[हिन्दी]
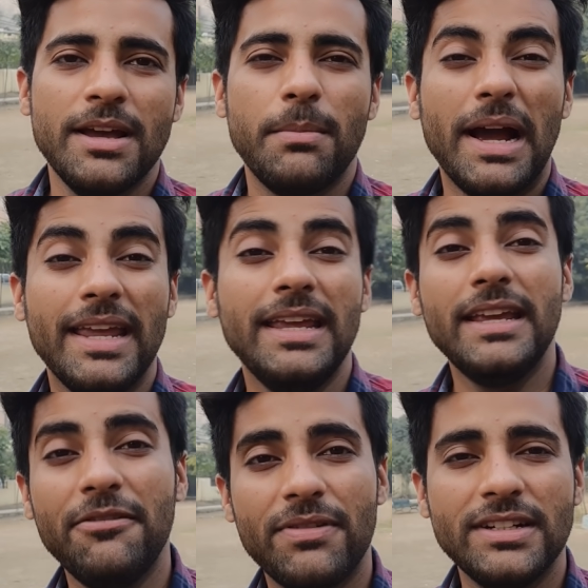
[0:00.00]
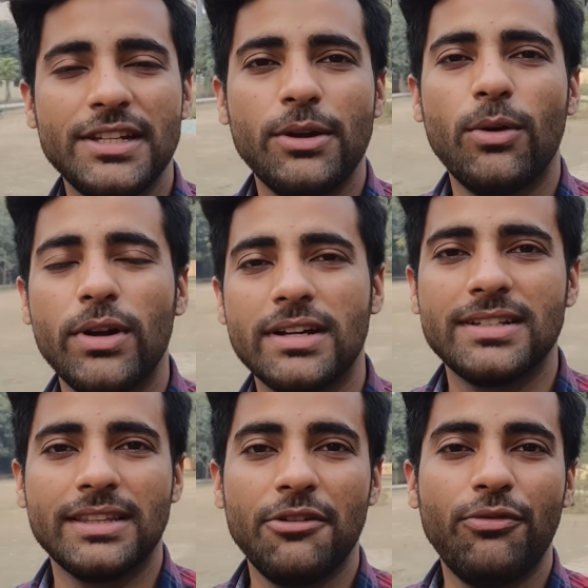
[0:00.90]
बाकी ये फ्रंट से रिकॉर्ड कर
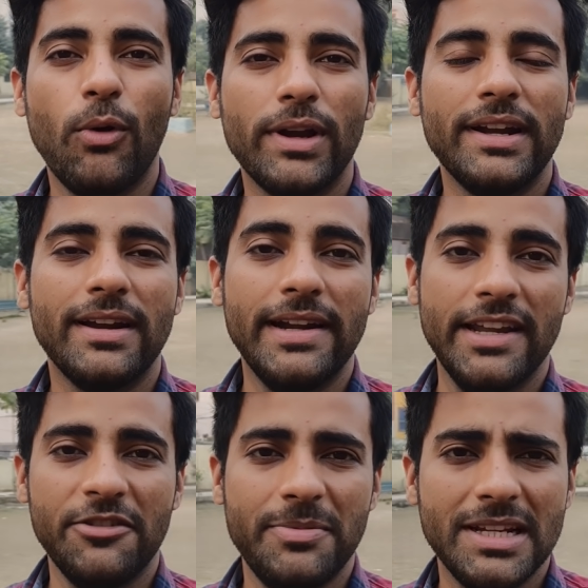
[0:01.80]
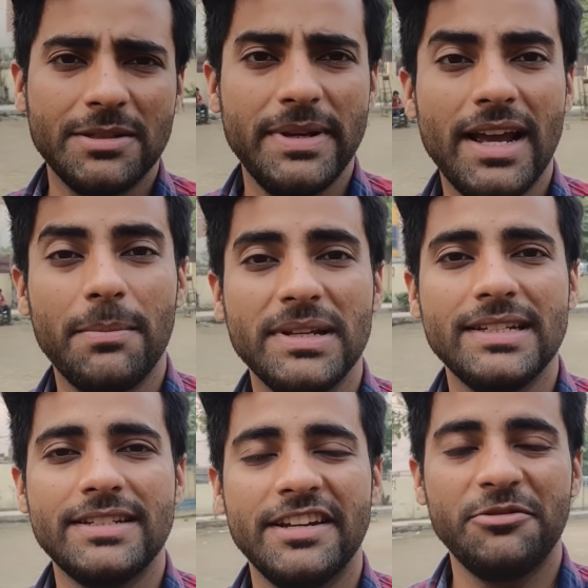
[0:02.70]
सकता है फोर के थर्टी एफ पी एस में यहाँ पर
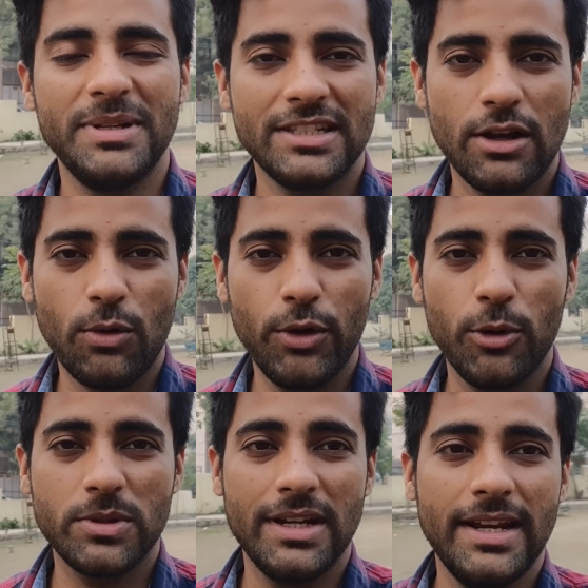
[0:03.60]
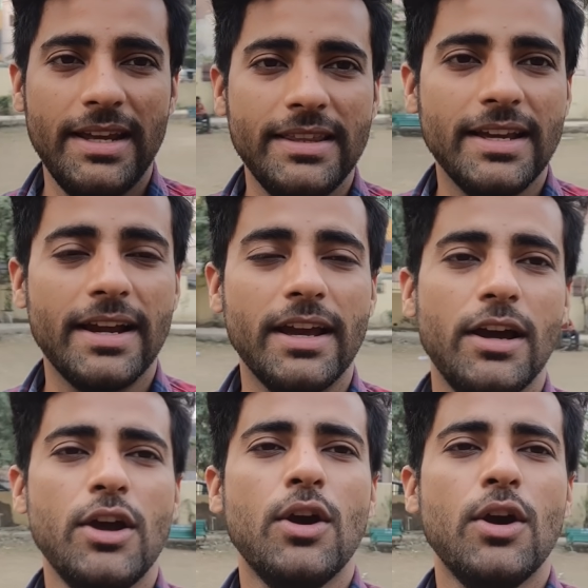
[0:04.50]
सिक्सटी एफ पी एस का कोई ऑप्शन नहीं दिया गया